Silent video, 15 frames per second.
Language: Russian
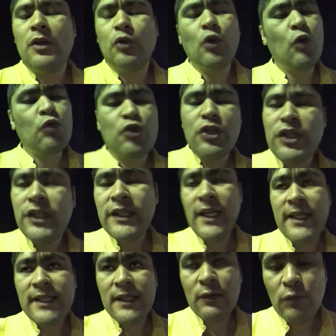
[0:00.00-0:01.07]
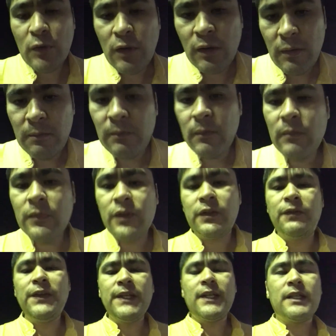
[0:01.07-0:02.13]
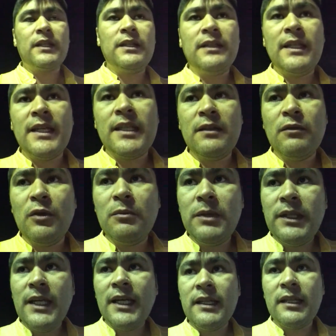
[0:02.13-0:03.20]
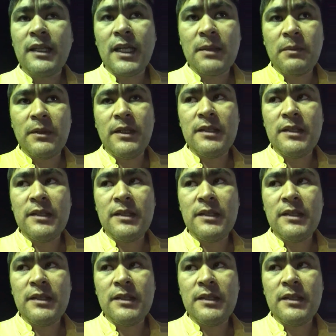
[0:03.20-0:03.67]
то уже не надо его двигать, не надо его менять, как бы.